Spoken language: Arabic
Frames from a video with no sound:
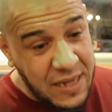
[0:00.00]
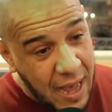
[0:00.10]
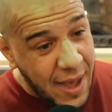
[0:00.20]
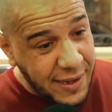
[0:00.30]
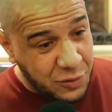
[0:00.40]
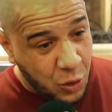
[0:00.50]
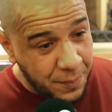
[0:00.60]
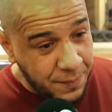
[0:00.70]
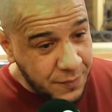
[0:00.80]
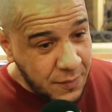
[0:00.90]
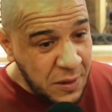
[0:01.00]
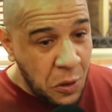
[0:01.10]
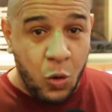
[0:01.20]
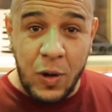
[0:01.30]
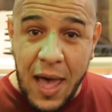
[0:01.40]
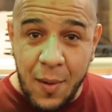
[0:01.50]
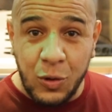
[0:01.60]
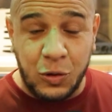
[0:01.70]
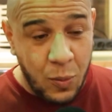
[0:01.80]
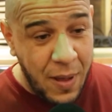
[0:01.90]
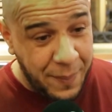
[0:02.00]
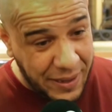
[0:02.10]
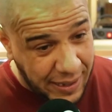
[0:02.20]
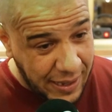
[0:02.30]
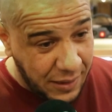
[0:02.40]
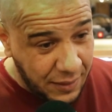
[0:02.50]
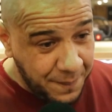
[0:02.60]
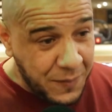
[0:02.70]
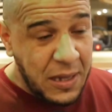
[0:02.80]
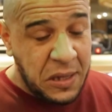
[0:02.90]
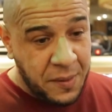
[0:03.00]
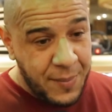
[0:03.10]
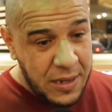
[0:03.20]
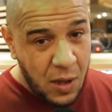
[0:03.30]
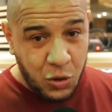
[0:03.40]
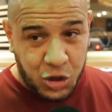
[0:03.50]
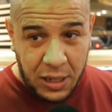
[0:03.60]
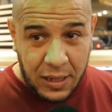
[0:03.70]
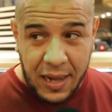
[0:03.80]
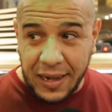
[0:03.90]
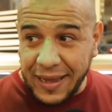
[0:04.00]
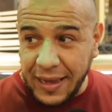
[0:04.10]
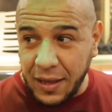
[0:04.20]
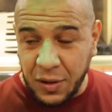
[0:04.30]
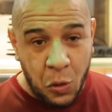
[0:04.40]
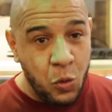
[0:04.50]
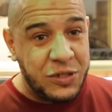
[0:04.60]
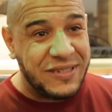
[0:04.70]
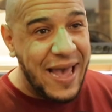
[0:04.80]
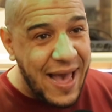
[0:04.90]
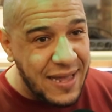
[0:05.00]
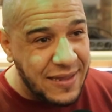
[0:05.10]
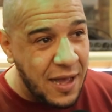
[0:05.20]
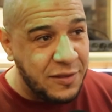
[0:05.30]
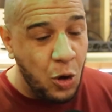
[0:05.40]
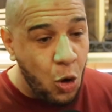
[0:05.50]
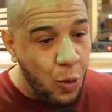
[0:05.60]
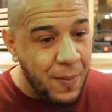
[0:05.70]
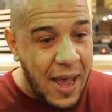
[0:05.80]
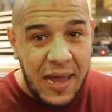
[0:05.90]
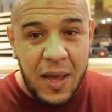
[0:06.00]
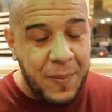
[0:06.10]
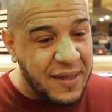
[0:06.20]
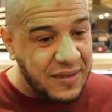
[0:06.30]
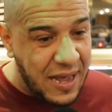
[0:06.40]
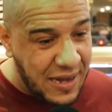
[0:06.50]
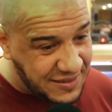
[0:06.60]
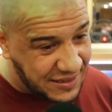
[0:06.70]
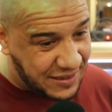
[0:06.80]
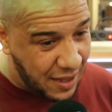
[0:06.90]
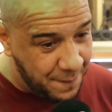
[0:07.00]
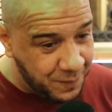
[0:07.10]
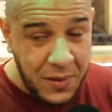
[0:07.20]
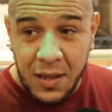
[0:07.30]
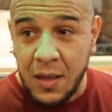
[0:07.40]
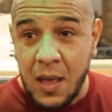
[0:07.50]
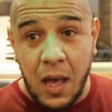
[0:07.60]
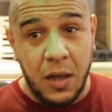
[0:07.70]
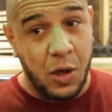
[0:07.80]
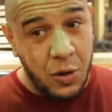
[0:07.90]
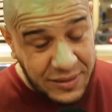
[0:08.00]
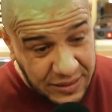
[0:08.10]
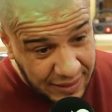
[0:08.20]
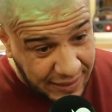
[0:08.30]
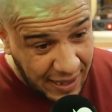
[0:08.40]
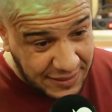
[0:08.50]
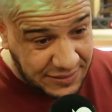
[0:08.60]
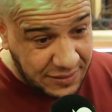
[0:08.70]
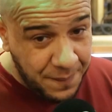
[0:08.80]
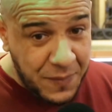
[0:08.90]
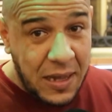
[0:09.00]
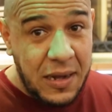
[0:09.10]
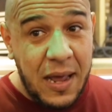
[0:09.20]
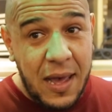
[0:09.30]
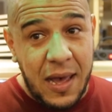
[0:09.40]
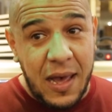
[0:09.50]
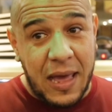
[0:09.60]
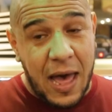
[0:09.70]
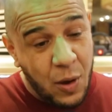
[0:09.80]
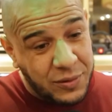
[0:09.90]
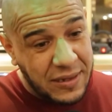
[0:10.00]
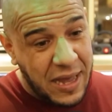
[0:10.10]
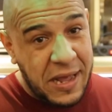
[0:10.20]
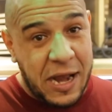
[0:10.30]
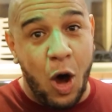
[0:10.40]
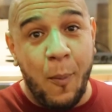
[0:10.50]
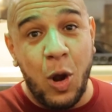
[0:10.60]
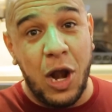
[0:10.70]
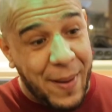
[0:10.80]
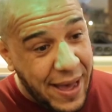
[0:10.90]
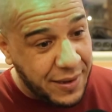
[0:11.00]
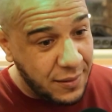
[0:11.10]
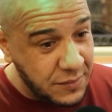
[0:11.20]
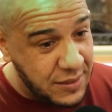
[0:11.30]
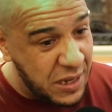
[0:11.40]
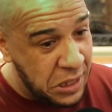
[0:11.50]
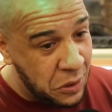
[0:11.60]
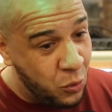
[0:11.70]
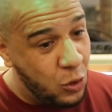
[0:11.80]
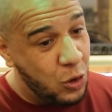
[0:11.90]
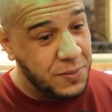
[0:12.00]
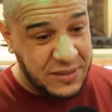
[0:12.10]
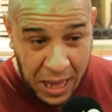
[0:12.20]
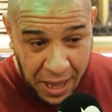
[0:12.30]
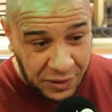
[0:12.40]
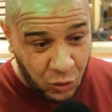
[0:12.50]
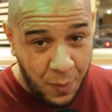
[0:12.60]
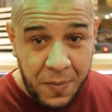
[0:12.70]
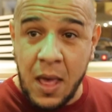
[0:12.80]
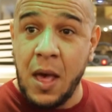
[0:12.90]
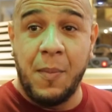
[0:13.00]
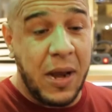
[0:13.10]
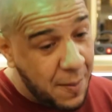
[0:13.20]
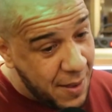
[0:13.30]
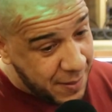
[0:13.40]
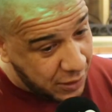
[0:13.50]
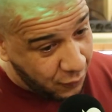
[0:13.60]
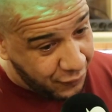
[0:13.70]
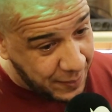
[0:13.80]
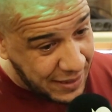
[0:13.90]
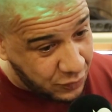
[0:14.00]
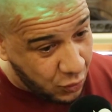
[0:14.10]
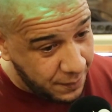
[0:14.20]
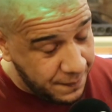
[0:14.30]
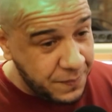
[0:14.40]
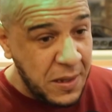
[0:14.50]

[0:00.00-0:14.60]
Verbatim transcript: صحه عيدكم كل عام وانتم بخير نتمنى ان شاء الله الخير والسعاده تعوم على بلادنا العزيزه غران ديديكاس لخاوتنا اللي راهم مول البحر تاني نقول لهم صحه عيدكم مرحبا بكم في بلادكم